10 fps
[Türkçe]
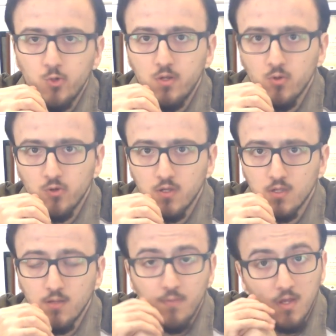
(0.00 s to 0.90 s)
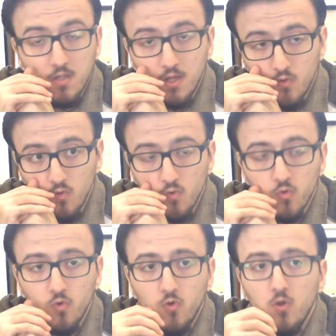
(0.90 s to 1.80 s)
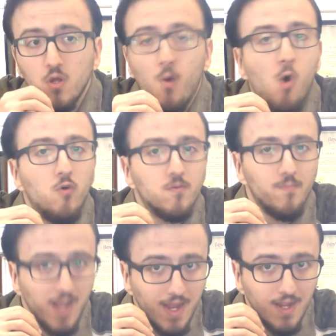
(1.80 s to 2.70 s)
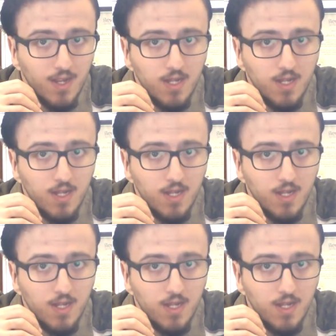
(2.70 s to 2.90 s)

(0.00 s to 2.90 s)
yıl öncesinde piyasaya sürdüğü PowerPlay